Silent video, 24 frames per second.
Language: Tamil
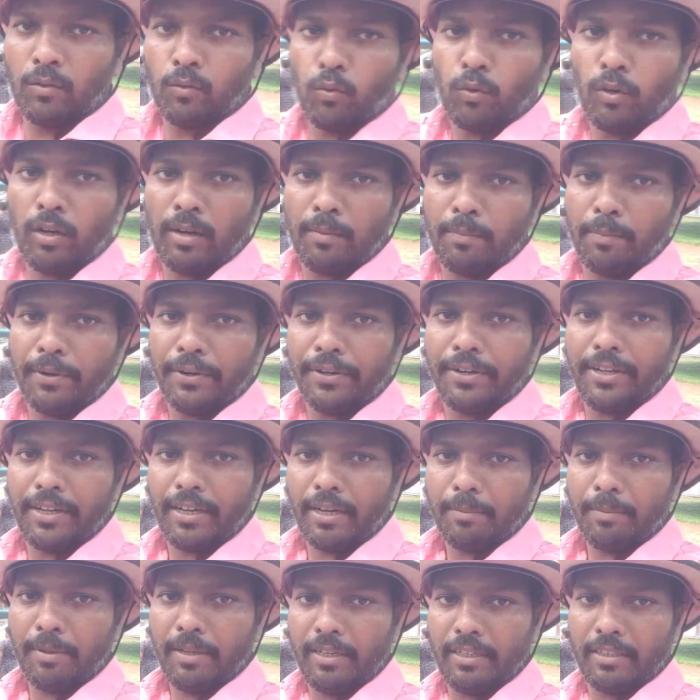உள்ளே போயிட்டு
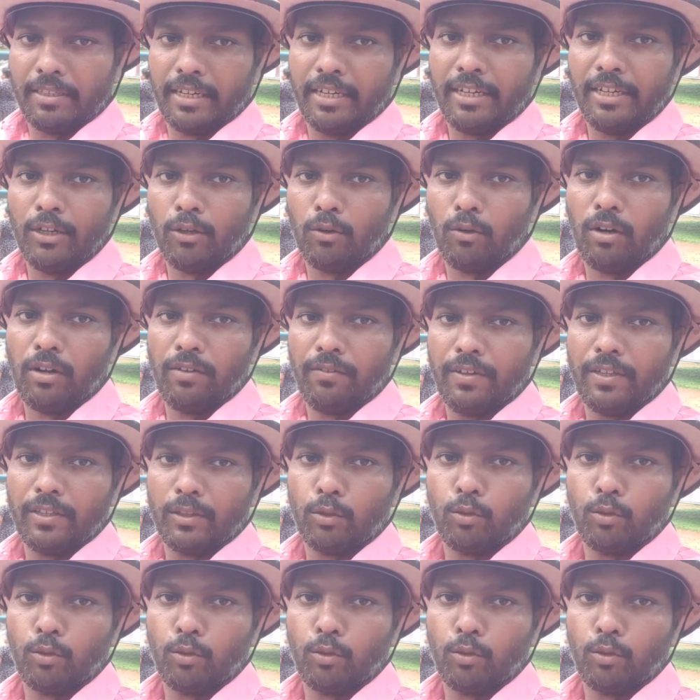அப்படியே தண்ணிக்குள்ளவே